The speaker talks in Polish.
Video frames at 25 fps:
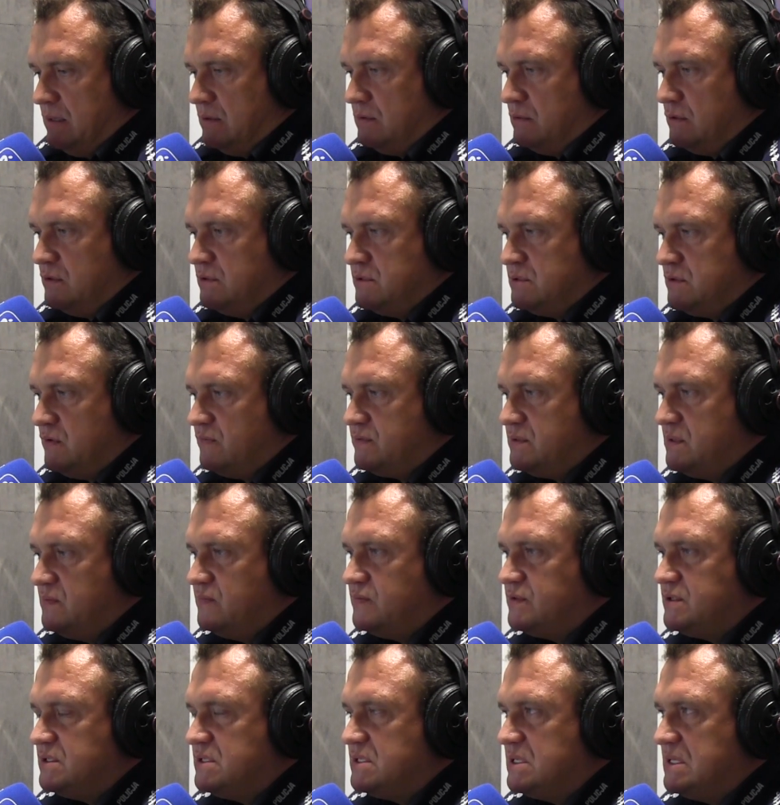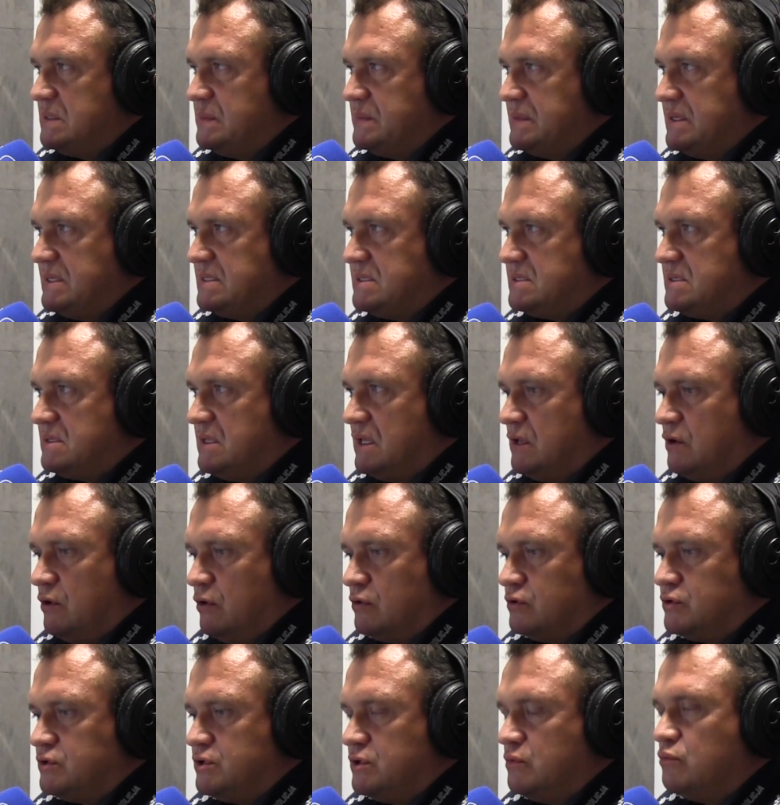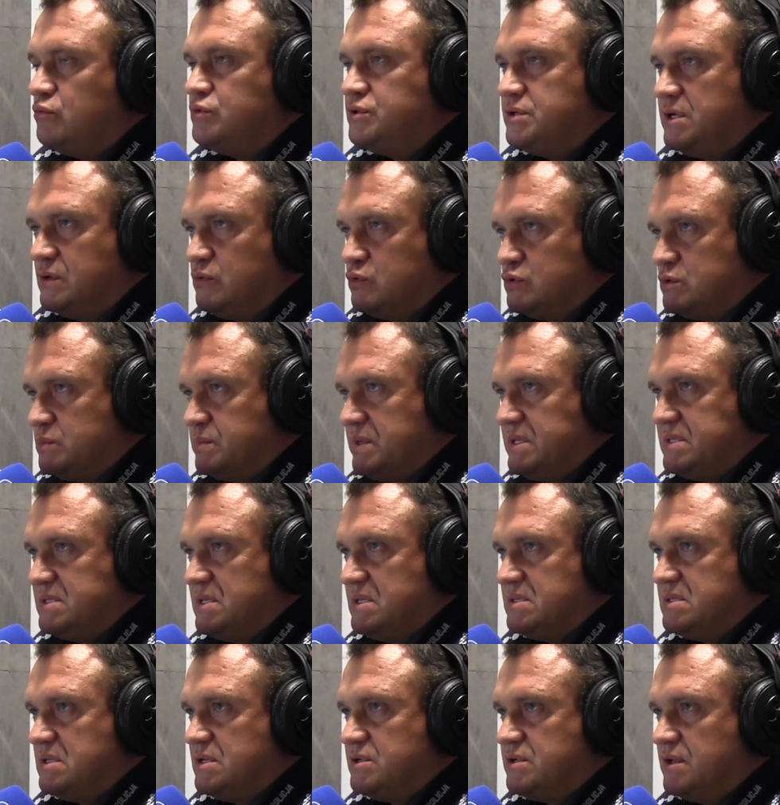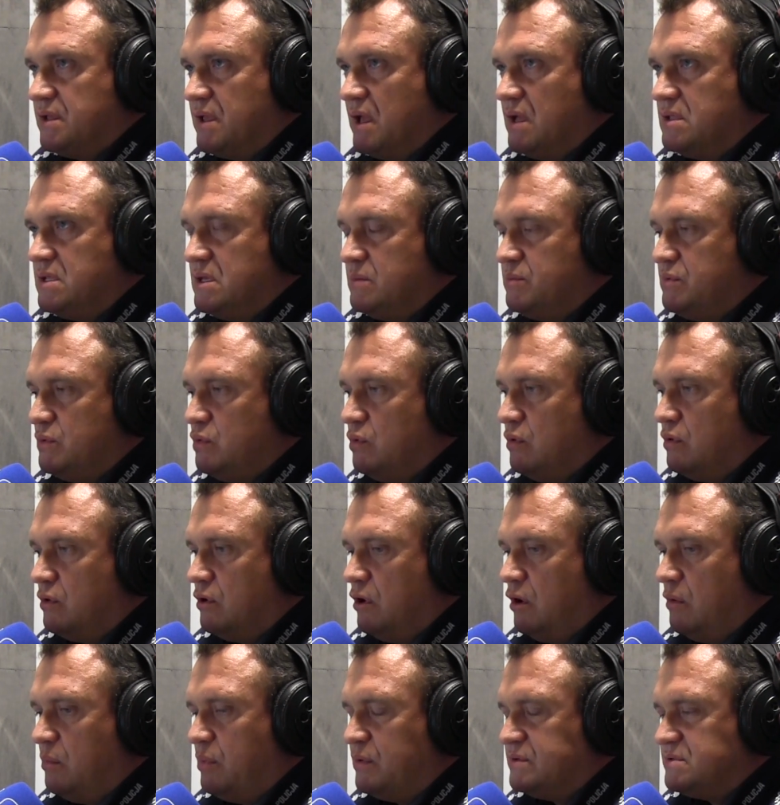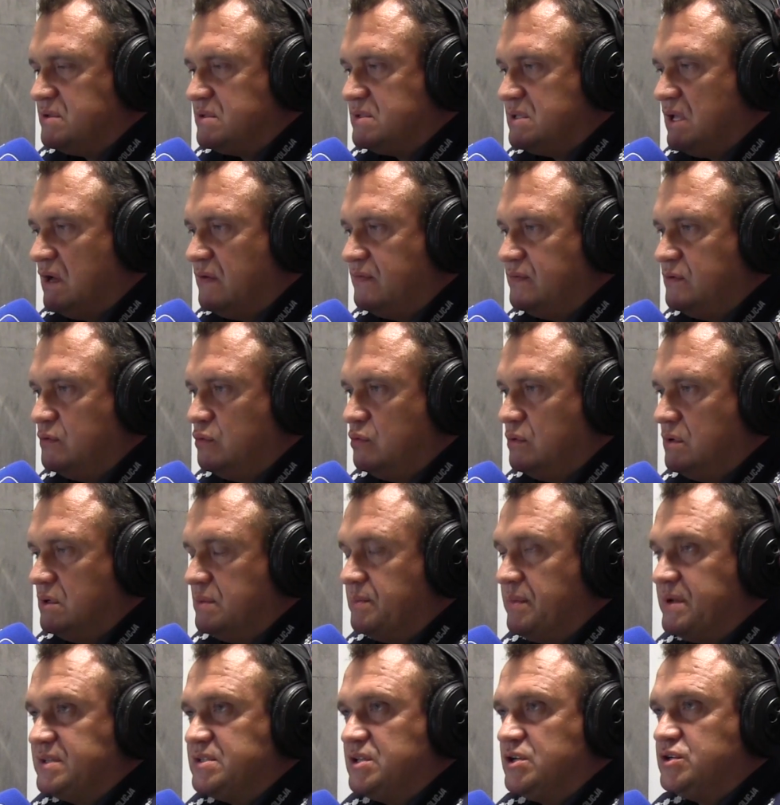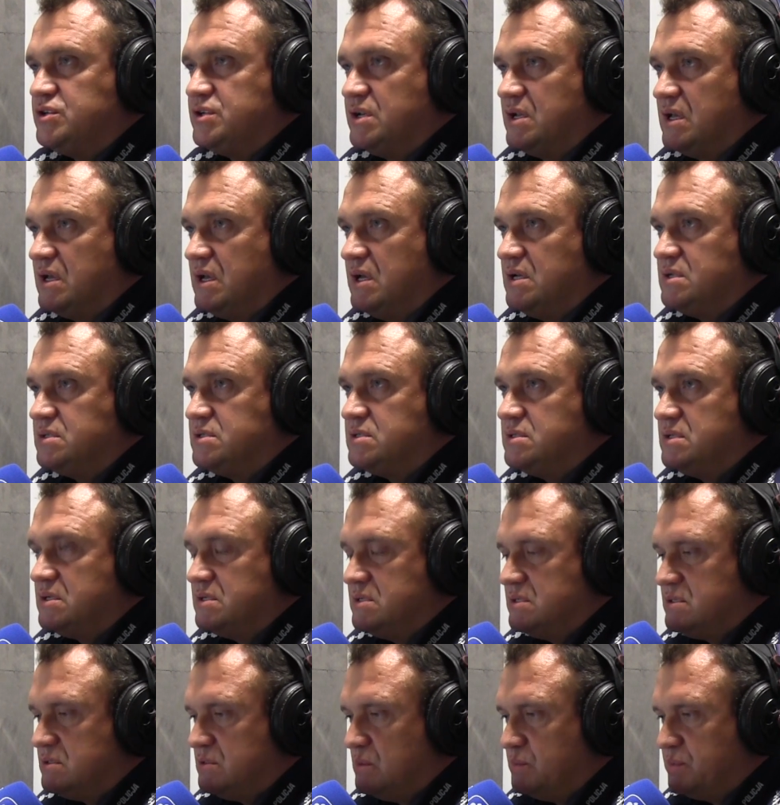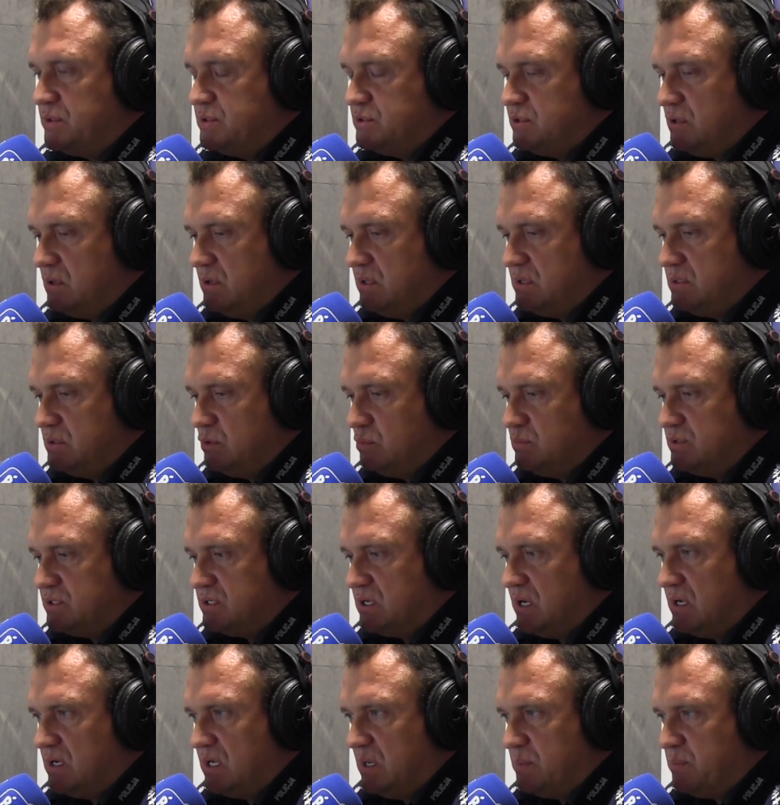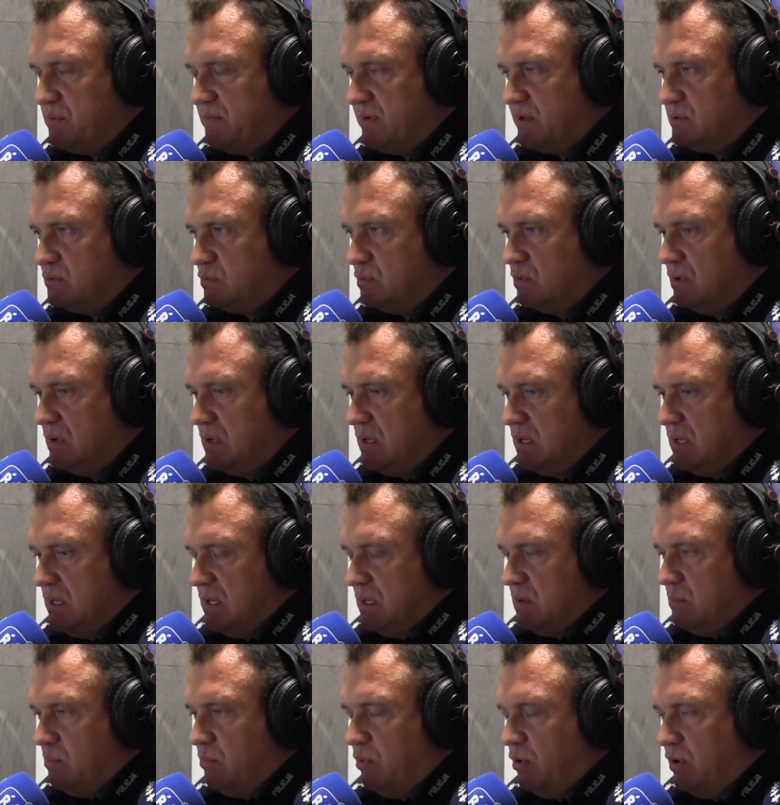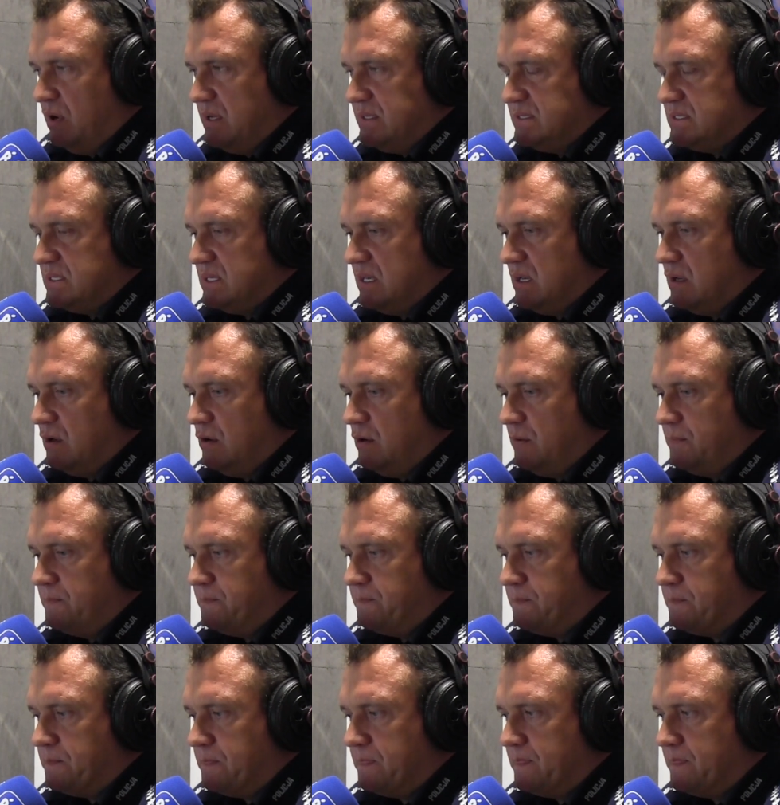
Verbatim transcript: No i co w tym wszystkim jest najgorsze? Uciekł z miejsca zdarzenia, nie było go, pozostawił e, pasażerkę, 45-letnią mieszkankę powiatu bocheńskiego.